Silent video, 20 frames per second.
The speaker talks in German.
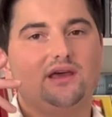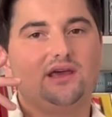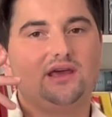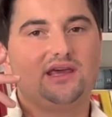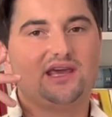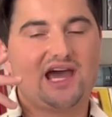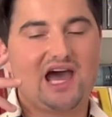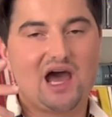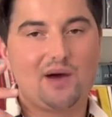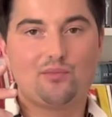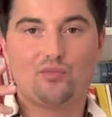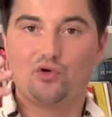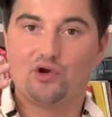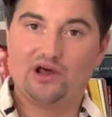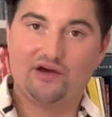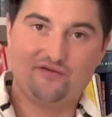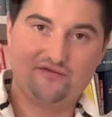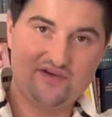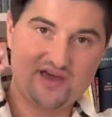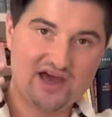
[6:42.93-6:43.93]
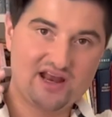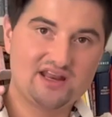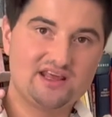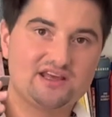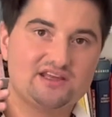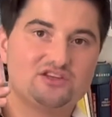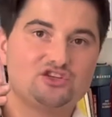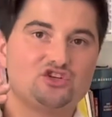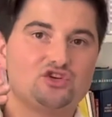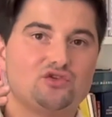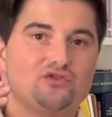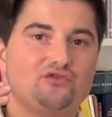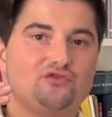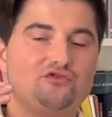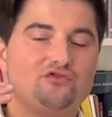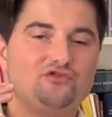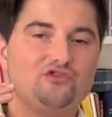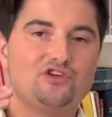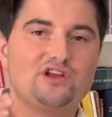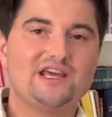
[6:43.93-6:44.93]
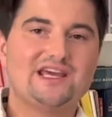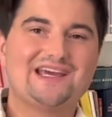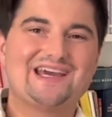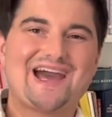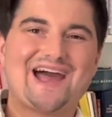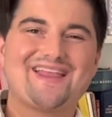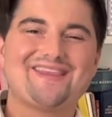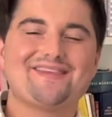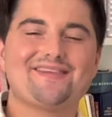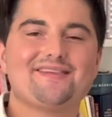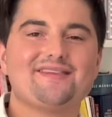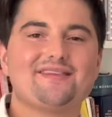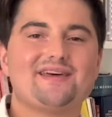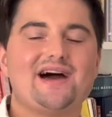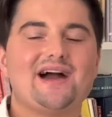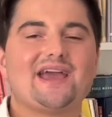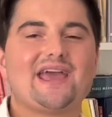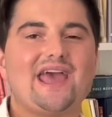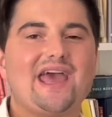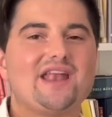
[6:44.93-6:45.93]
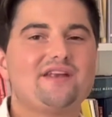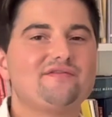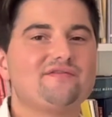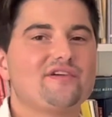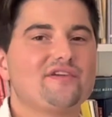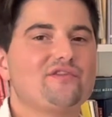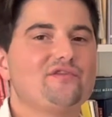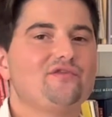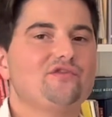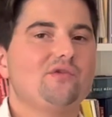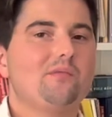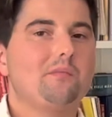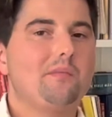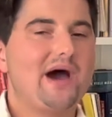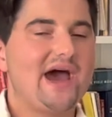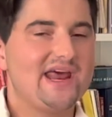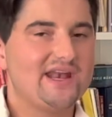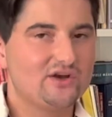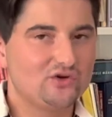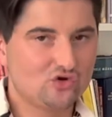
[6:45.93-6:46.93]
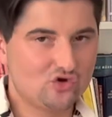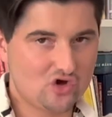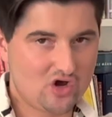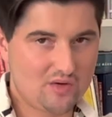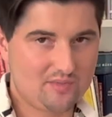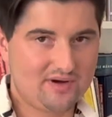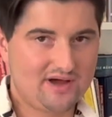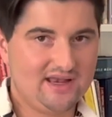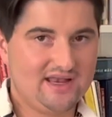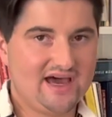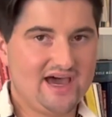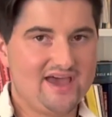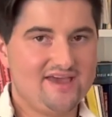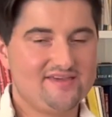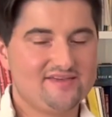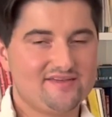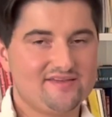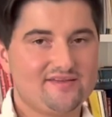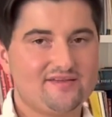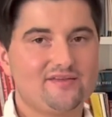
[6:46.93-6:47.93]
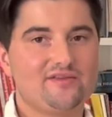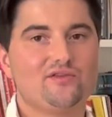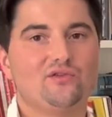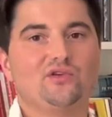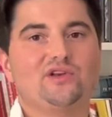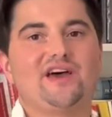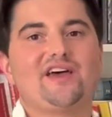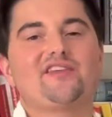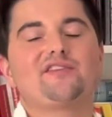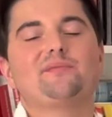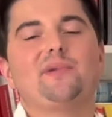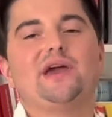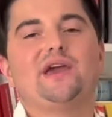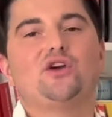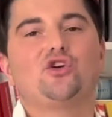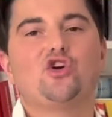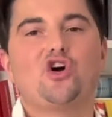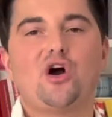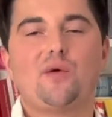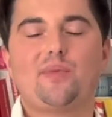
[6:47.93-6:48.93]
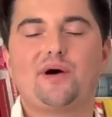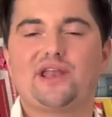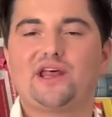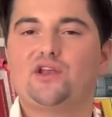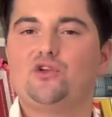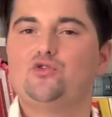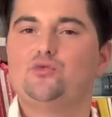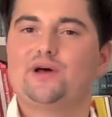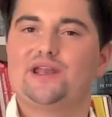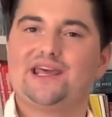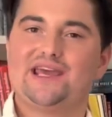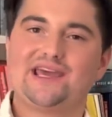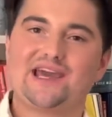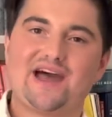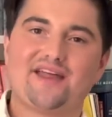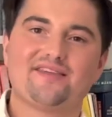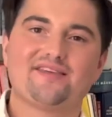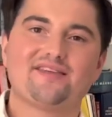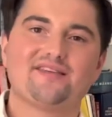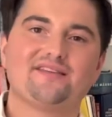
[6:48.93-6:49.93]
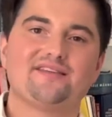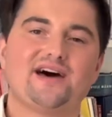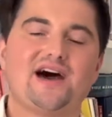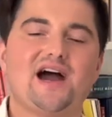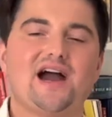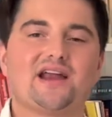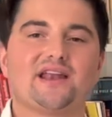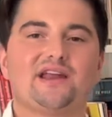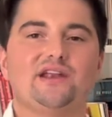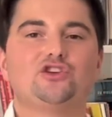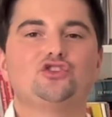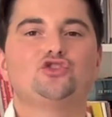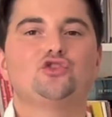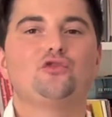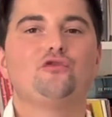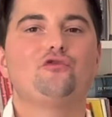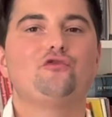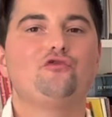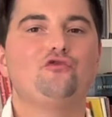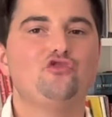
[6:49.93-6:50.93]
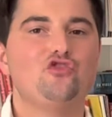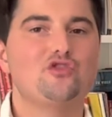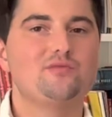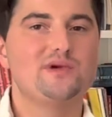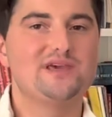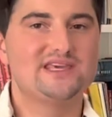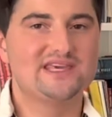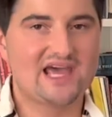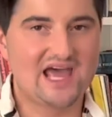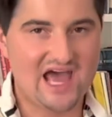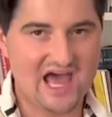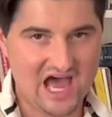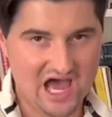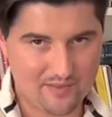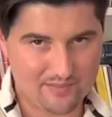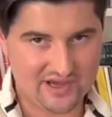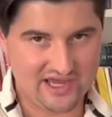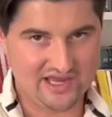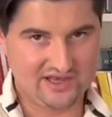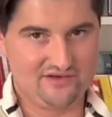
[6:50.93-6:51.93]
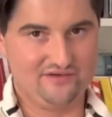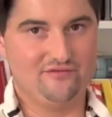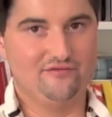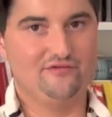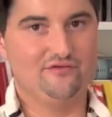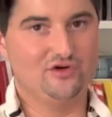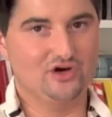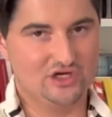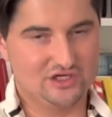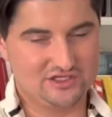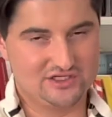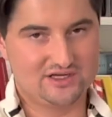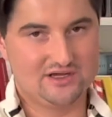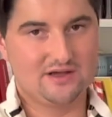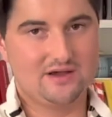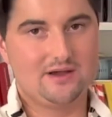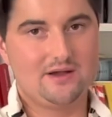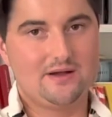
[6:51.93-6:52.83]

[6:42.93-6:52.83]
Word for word: ich habe oder werde jetzt schon für den ganzen Tag etwas für meinen Körper leisten, sodass mein Körper dann über den ganzen Tag dann schon für mich arbeiten wird.